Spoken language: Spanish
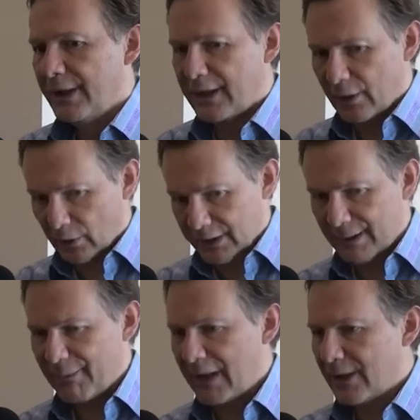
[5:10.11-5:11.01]
y creo que
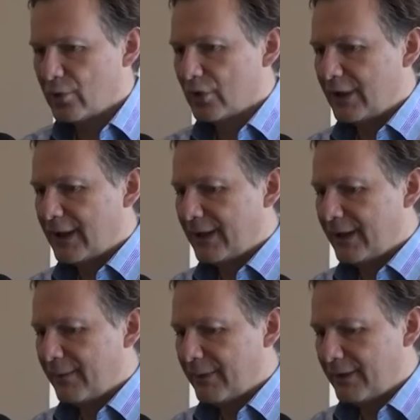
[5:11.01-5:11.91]
también la sociedad
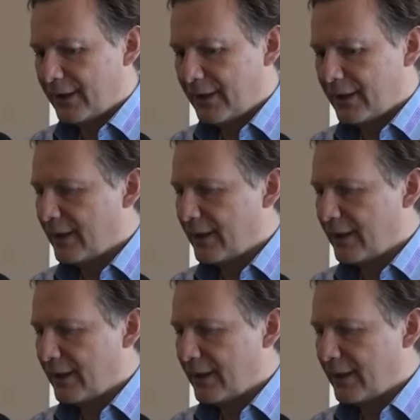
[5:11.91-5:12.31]
tiene